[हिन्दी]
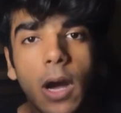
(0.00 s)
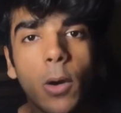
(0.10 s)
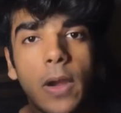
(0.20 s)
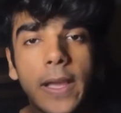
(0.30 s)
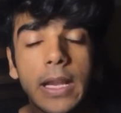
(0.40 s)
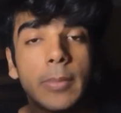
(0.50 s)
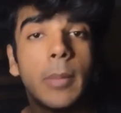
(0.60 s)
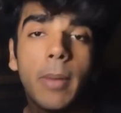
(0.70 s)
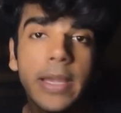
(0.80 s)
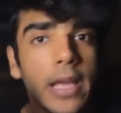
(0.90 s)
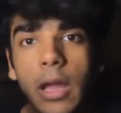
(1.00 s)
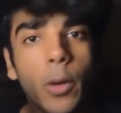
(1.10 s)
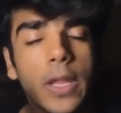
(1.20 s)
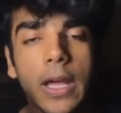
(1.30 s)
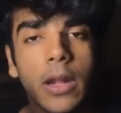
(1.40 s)
लेकिन आपका मन ही अलाउ
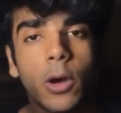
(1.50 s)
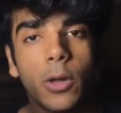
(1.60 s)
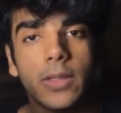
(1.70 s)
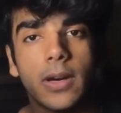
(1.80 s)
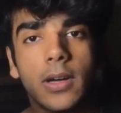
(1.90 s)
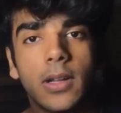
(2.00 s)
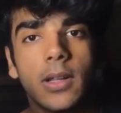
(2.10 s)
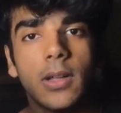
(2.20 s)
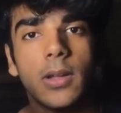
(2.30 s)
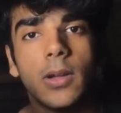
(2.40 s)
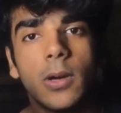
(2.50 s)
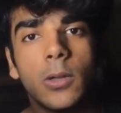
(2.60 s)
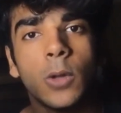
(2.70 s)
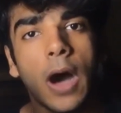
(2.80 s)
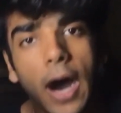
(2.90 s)
नहीं करना होता
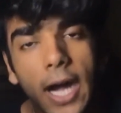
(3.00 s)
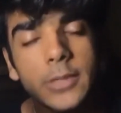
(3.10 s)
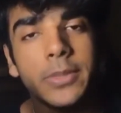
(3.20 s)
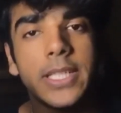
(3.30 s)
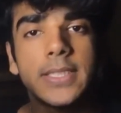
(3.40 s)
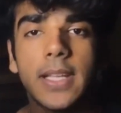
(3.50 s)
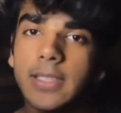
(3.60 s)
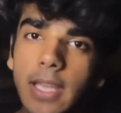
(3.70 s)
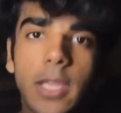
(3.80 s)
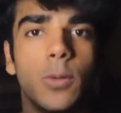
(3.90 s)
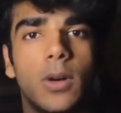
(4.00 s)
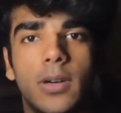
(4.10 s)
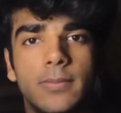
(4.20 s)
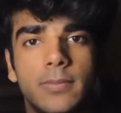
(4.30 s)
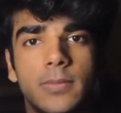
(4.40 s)
तो आज मेरे साथ यही हुआ
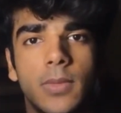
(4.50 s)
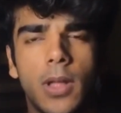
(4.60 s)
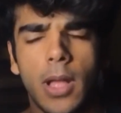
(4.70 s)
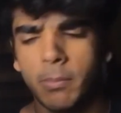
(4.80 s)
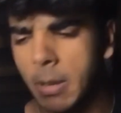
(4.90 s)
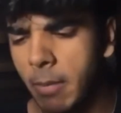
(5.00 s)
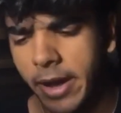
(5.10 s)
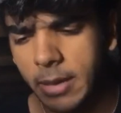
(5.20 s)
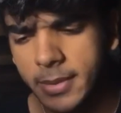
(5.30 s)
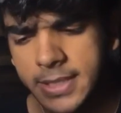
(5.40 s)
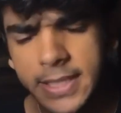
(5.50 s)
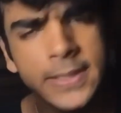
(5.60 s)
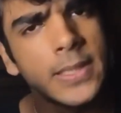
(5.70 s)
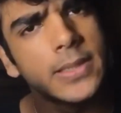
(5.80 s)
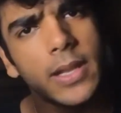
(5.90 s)
मैं बारह बजे
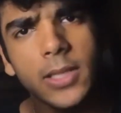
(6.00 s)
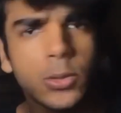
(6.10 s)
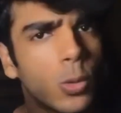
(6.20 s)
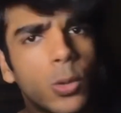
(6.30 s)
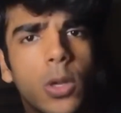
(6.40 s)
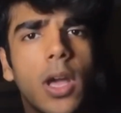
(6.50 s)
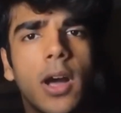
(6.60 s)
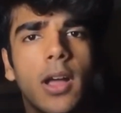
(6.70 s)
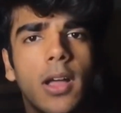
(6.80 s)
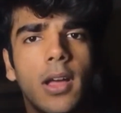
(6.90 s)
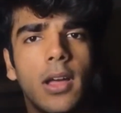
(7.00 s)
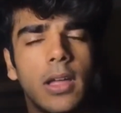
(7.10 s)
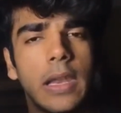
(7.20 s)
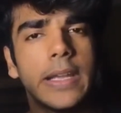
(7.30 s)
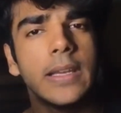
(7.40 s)
किसी की तरह सो तो गया
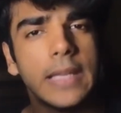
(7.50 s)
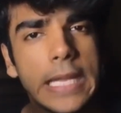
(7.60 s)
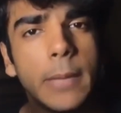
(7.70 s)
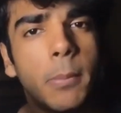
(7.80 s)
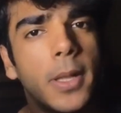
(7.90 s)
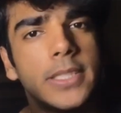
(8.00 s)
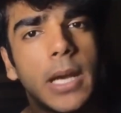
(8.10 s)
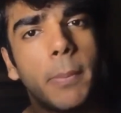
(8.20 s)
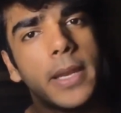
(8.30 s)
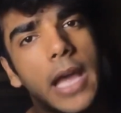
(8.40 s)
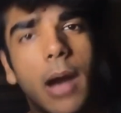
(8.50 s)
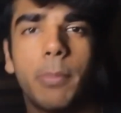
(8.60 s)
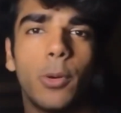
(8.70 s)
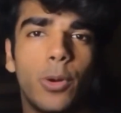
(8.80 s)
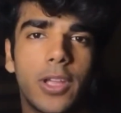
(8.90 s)
लेकिन एक बजे अपने आप
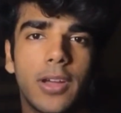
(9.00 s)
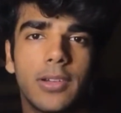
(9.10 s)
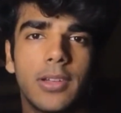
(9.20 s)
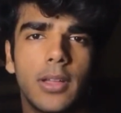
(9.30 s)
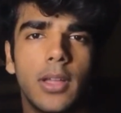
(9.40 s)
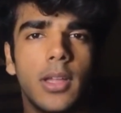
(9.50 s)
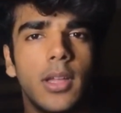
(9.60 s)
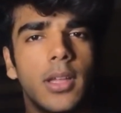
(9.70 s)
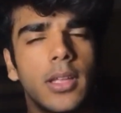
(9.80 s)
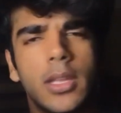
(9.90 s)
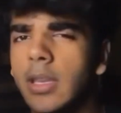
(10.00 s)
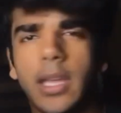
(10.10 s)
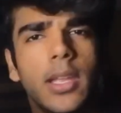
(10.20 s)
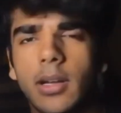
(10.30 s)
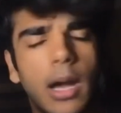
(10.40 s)
ही उठ गया कि
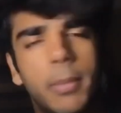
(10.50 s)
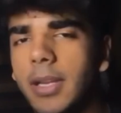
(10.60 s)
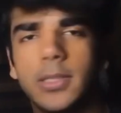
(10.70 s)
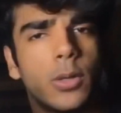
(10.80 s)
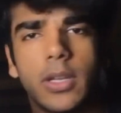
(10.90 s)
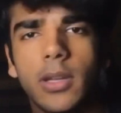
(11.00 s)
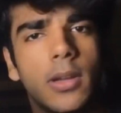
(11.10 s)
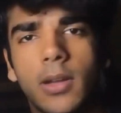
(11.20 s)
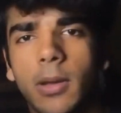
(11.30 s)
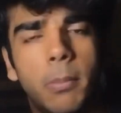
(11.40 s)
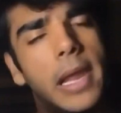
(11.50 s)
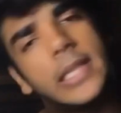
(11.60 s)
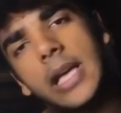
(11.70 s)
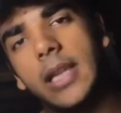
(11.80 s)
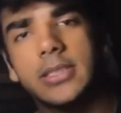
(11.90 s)
नहीं अभी नहीं सोएंगे पहले
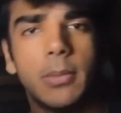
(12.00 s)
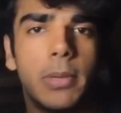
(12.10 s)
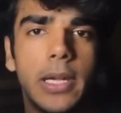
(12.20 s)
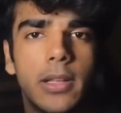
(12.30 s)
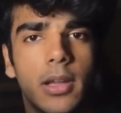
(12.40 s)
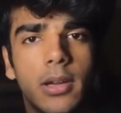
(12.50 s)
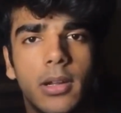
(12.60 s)
चैलेंज कंप्लीट कर